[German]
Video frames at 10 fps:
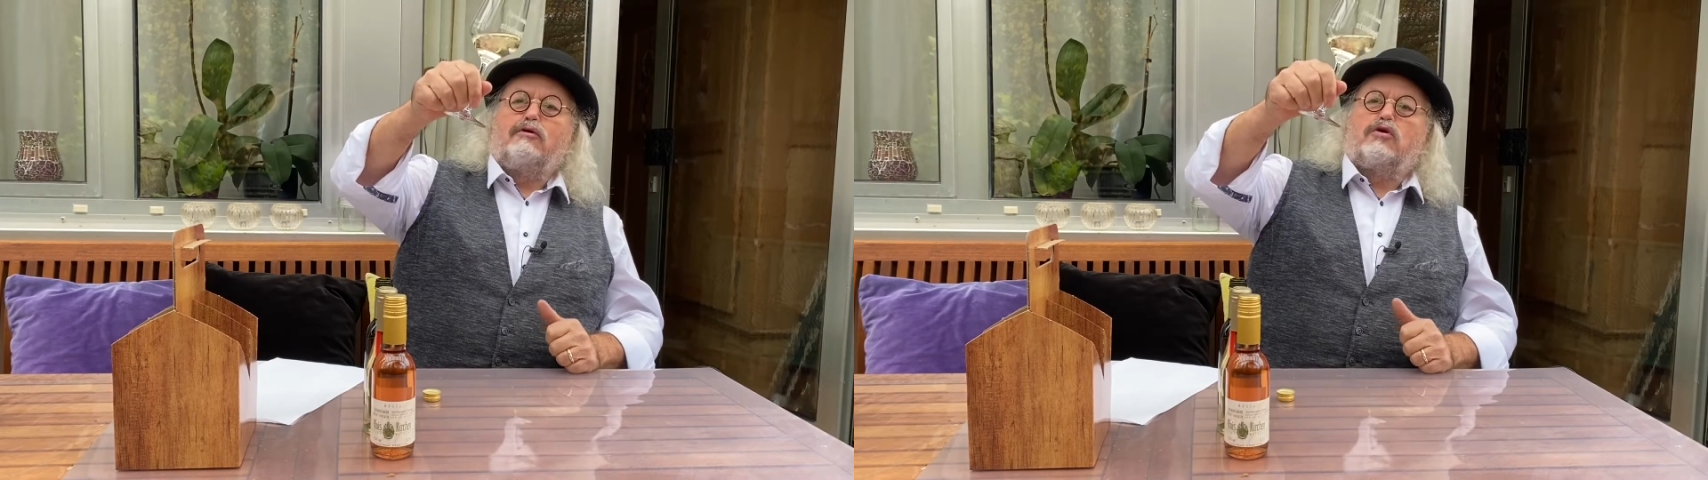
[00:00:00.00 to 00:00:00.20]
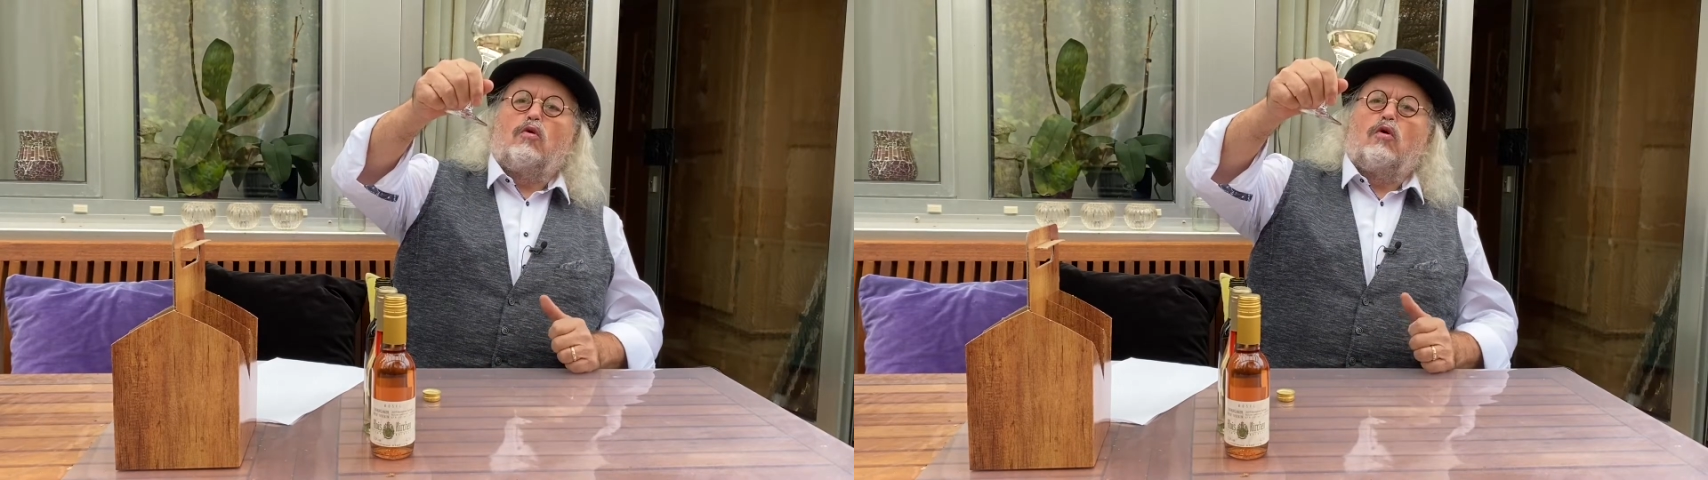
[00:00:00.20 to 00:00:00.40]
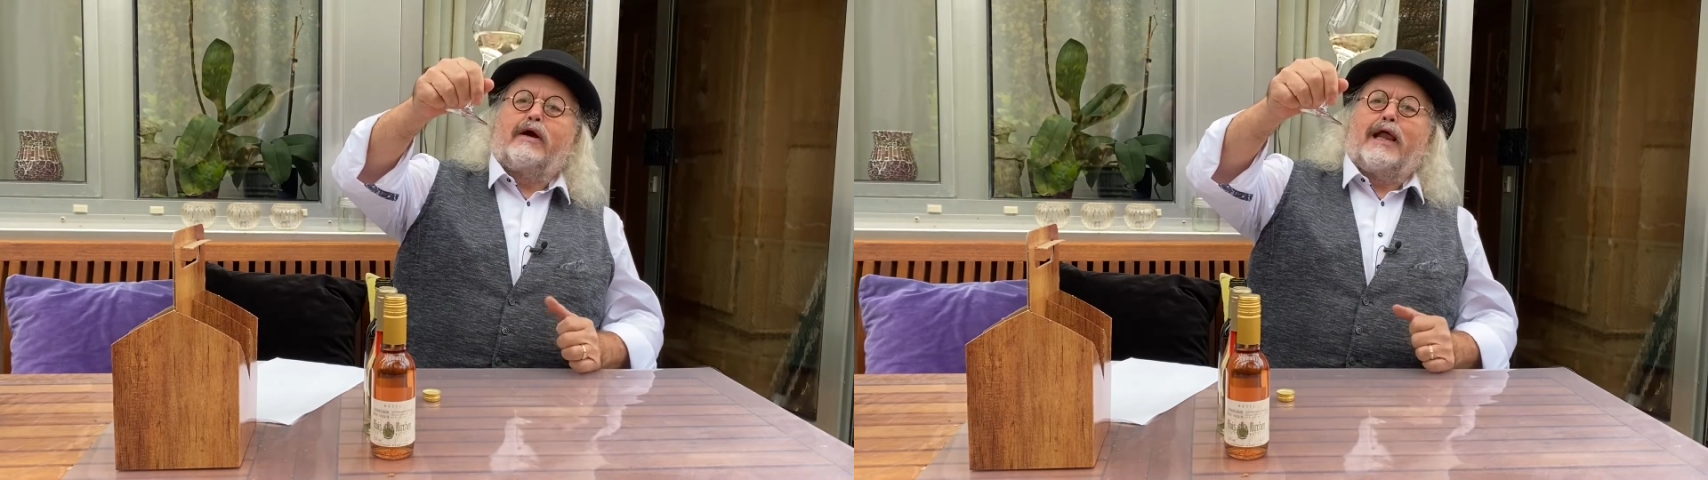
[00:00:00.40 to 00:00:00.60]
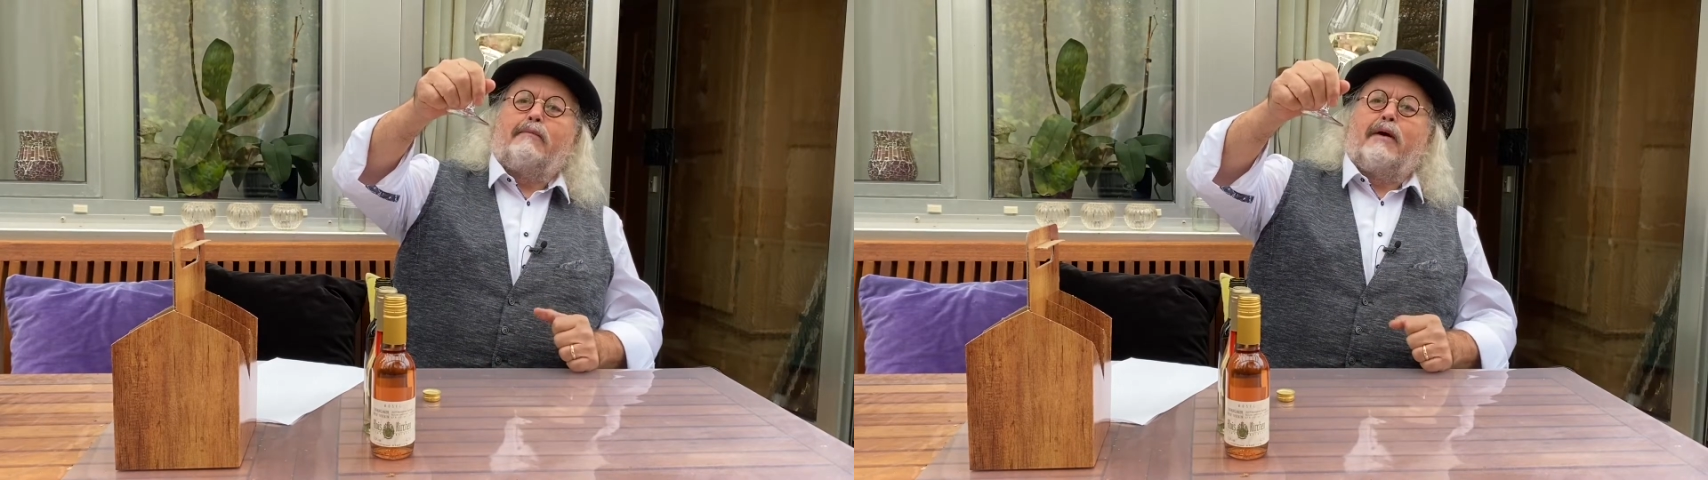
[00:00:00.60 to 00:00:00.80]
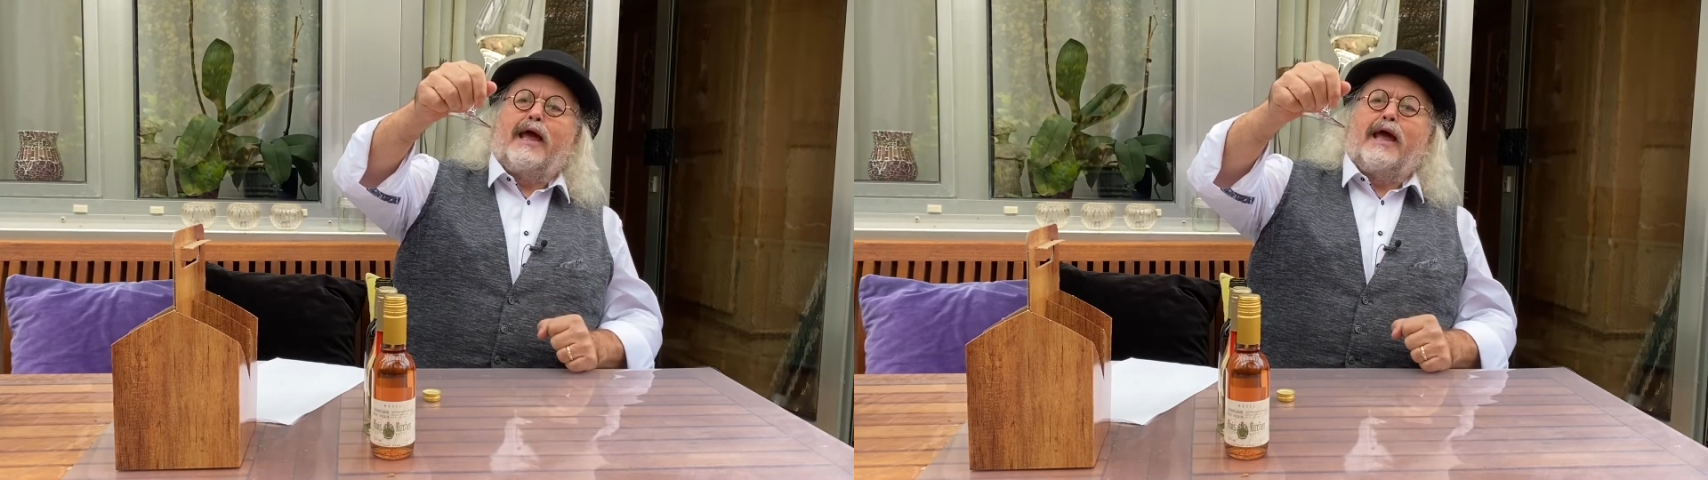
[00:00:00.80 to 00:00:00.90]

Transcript: Strohgelb,